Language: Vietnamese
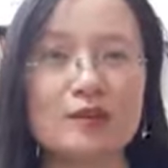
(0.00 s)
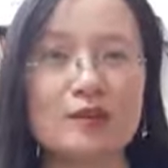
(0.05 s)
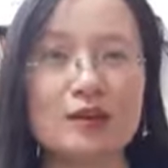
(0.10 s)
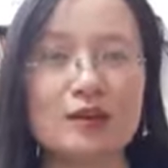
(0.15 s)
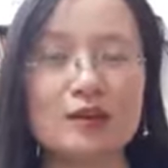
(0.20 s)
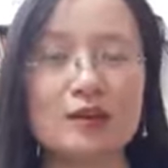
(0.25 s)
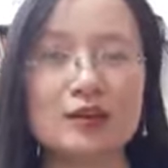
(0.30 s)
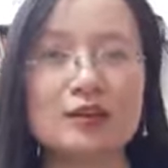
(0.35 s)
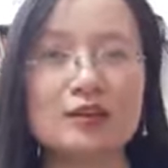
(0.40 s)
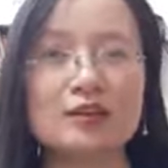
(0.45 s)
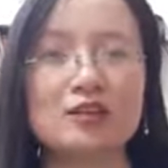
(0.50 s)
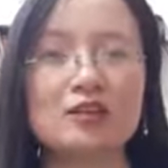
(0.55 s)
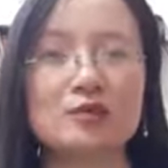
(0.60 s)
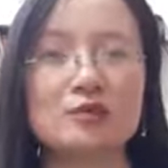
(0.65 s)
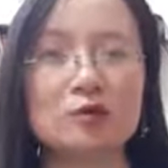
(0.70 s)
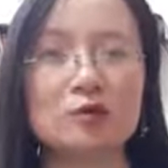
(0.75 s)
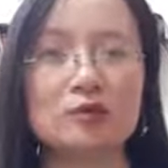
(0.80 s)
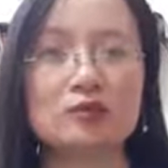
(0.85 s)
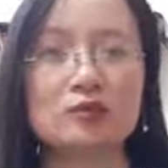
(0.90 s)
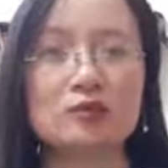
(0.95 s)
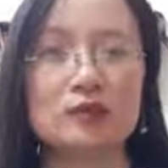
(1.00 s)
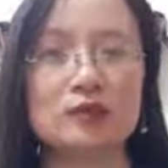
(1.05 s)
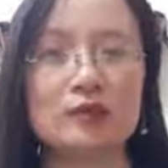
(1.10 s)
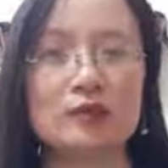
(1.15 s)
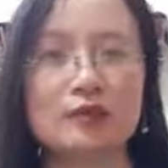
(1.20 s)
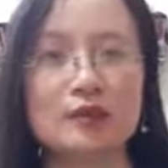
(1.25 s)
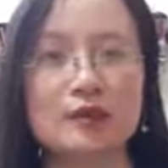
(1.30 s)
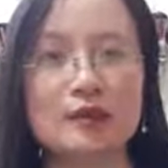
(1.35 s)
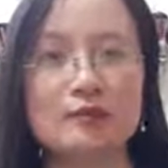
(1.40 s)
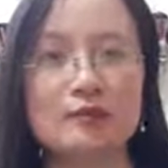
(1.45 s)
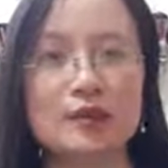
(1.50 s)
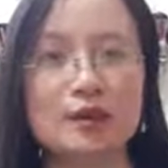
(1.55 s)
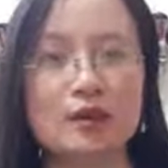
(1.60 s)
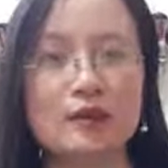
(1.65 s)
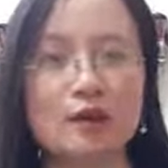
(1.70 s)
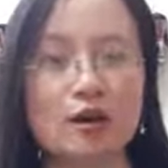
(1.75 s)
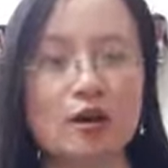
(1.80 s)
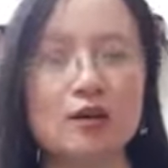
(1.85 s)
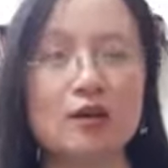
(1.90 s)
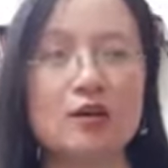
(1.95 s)
đó là khi một cái em bé
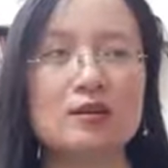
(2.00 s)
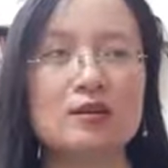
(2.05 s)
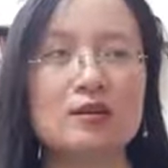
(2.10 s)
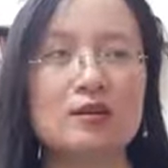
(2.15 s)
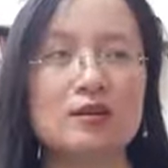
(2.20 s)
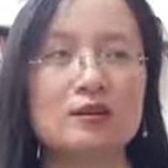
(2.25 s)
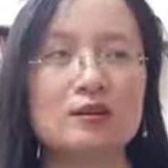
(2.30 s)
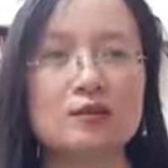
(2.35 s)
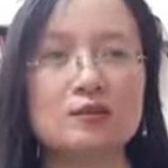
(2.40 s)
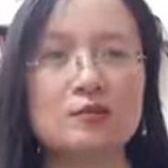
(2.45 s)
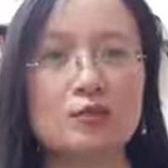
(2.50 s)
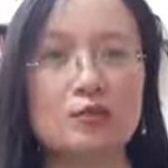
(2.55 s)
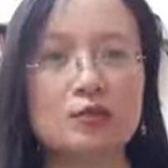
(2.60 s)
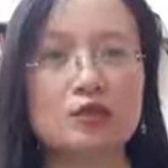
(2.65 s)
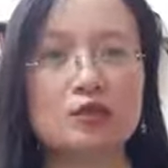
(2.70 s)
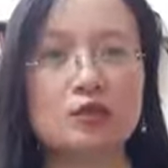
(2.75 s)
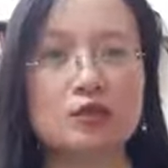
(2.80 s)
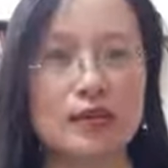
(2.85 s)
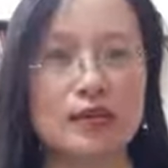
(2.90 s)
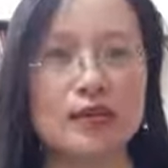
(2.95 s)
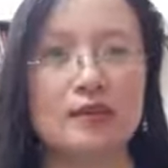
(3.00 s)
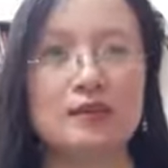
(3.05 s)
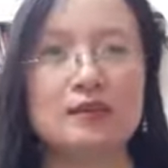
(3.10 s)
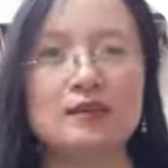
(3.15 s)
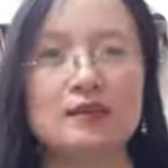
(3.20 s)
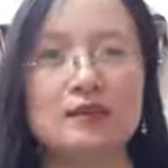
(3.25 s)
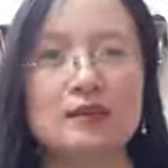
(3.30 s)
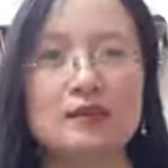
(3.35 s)
nhỏ khi một đứa trẻ